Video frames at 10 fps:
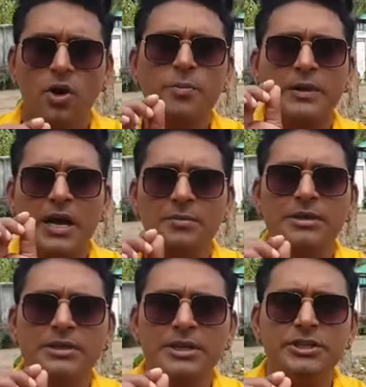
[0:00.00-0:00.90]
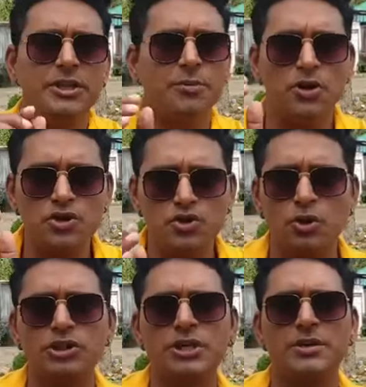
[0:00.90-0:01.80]
और प्रधानमंत्री जी ने बहुत
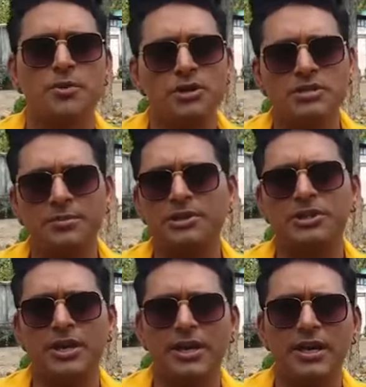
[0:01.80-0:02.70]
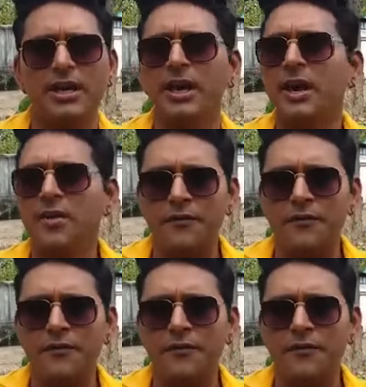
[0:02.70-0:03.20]
सोच कर बहुत समझ करके ये